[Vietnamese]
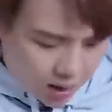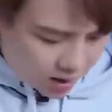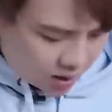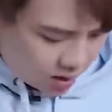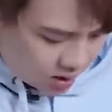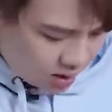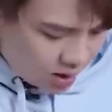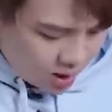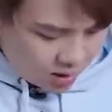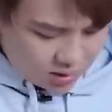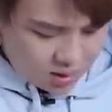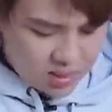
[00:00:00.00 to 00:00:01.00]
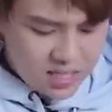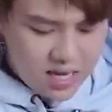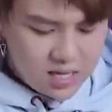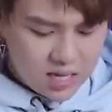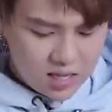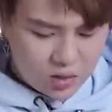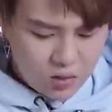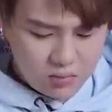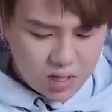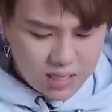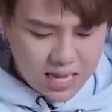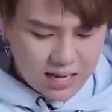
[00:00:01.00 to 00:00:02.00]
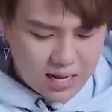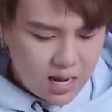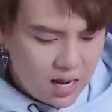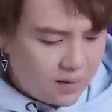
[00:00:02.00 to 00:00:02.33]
à, trời diễn chơi tốn thời gian nè